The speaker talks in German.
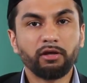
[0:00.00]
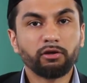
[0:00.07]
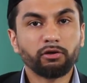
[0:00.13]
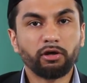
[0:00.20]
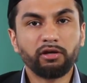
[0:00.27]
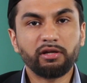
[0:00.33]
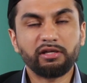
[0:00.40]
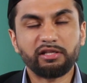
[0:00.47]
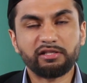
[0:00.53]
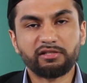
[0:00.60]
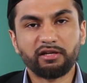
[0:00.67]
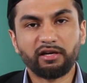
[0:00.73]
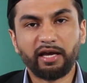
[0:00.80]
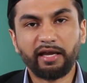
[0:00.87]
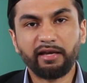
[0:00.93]
können
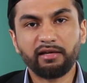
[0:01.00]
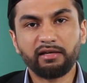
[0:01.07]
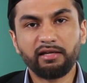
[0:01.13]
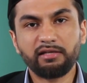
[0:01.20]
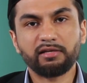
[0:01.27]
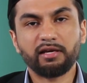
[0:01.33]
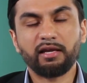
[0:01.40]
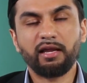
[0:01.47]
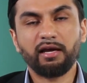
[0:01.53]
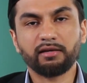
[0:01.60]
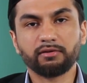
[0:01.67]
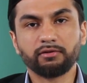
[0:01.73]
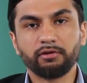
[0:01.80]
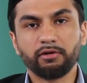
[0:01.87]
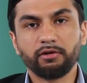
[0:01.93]
diese Ränge nicht
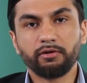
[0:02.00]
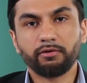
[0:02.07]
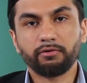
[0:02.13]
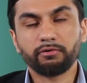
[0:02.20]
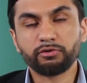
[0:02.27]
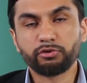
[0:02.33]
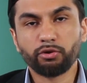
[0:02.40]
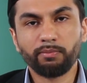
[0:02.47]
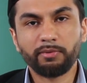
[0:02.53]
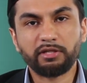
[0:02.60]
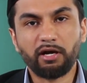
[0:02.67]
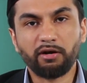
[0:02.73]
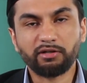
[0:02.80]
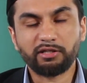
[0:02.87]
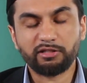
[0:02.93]
erlangen und
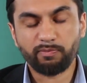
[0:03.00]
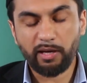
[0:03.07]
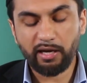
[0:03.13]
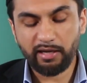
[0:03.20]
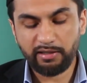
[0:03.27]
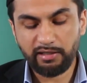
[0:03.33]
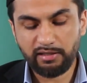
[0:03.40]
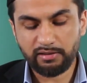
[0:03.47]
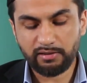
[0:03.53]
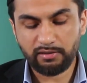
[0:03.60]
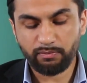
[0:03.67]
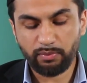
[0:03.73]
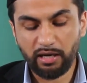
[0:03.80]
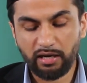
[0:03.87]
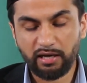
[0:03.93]
somit auch das
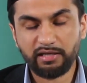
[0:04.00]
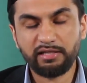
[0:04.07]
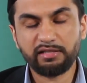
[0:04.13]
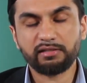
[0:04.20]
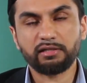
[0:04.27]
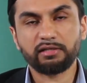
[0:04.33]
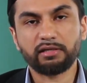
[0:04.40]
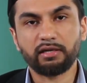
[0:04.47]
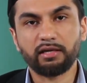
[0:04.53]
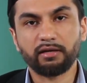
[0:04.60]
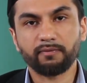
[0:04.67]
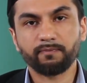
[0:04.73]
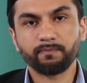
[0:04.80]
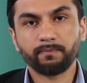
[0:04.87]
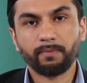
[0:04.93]
Paradies nicht erlangen.